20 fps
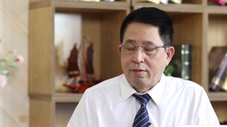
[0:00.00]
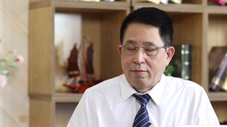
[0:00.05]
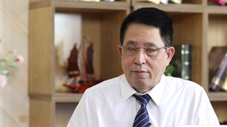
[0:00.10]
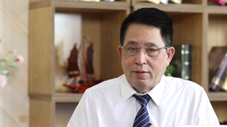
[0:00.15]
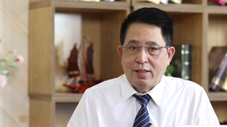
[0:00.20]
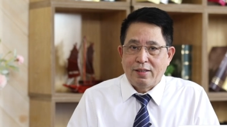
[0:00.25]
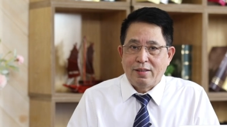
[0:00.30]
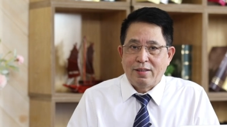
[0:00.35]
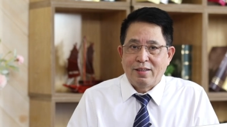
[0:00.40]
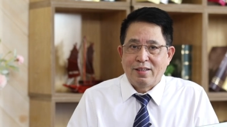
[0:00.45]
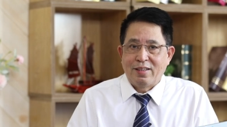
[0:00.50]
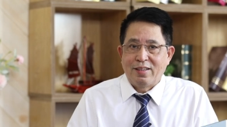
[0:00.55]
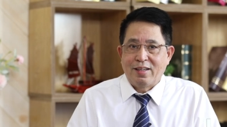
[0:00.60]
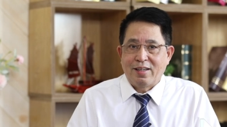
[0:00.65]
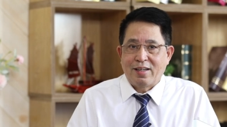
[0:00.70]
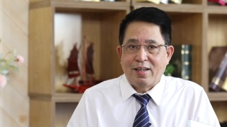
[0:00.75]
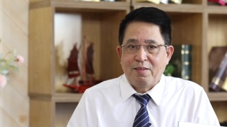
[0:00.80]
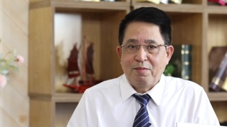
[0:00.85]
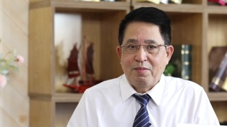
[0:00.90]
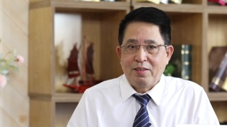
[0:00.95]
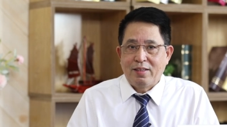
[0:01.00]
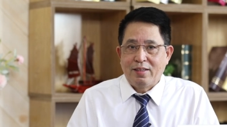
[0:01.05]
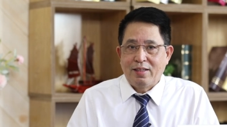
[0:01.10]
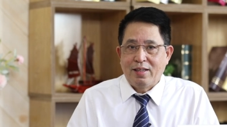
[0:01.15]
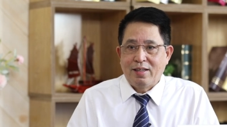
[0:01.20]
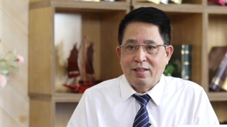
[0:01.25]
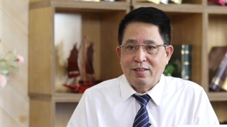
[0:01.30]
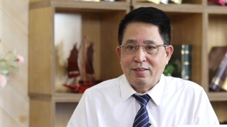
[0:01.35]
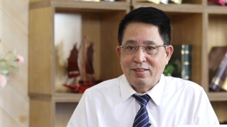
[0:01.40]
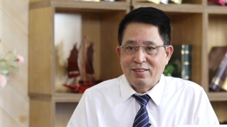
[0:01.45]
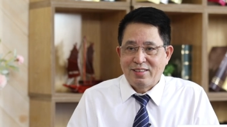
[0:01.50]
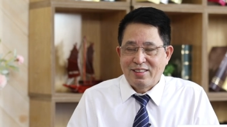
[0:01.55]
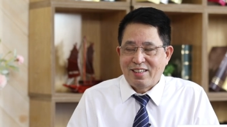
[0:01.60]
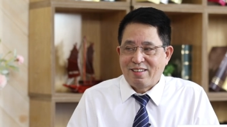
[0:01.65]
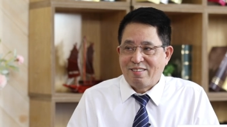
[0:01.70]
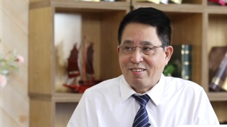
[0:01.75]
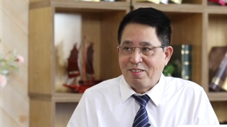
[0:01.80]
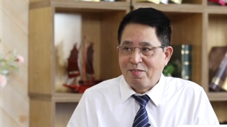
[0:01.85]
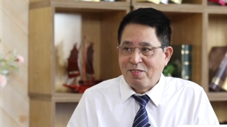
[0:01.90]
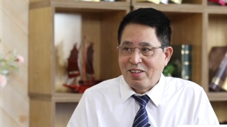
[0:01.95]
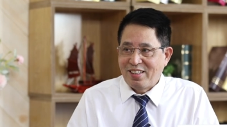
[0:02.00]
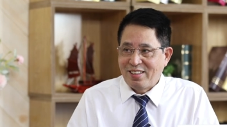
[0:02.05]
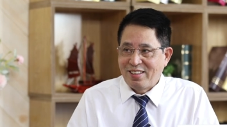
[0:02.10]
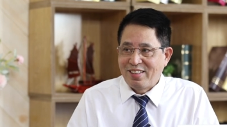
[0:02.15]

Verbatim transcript: Vâng, cảm ơn, chào các bạn.